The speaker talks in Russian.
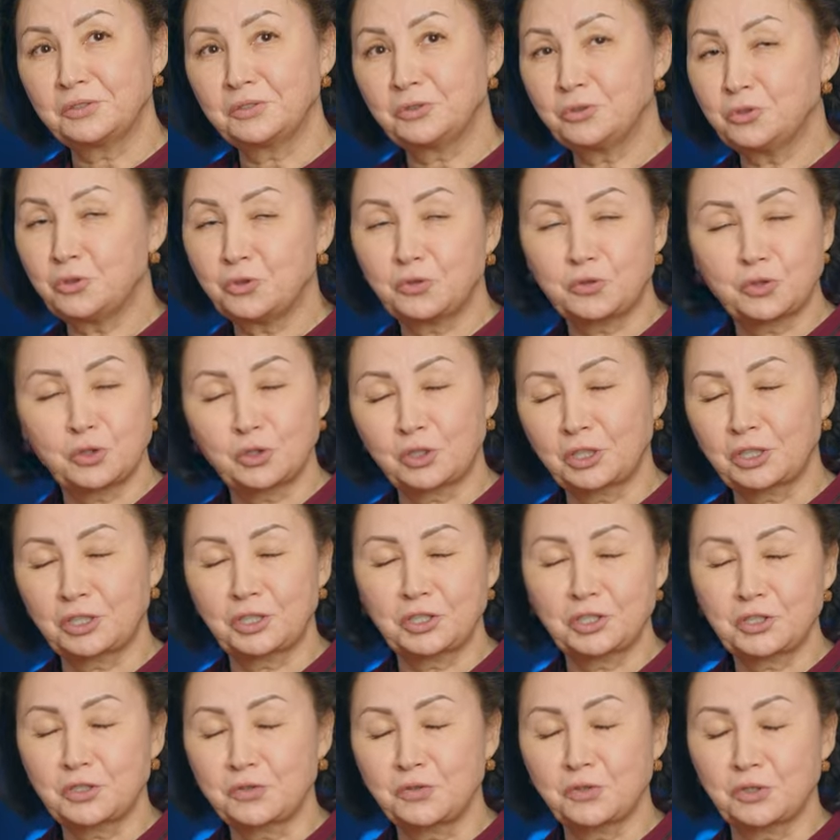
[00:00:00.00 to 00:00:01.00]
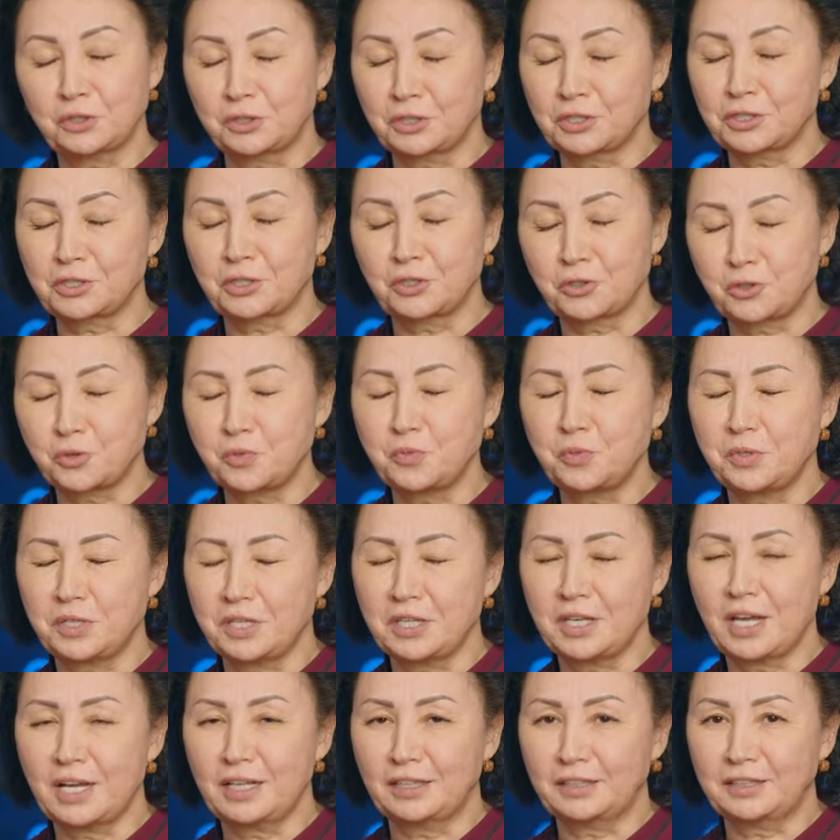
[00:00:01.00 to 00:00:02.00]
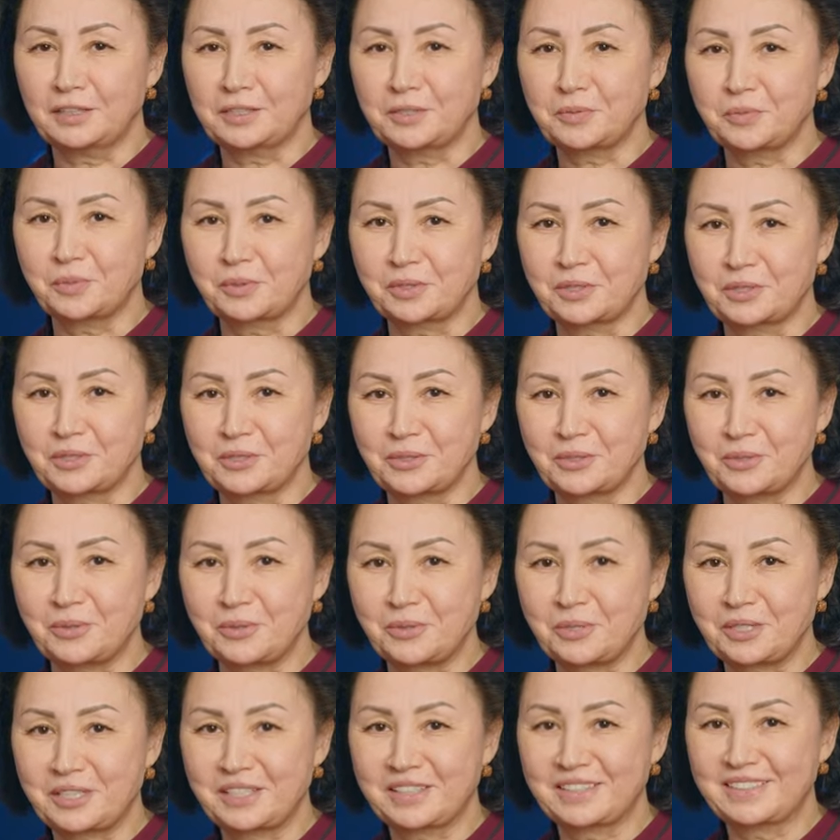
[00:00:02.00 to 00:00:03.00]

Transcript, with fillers: Ну и все-таки четвертый, скажу, приятность процедуры.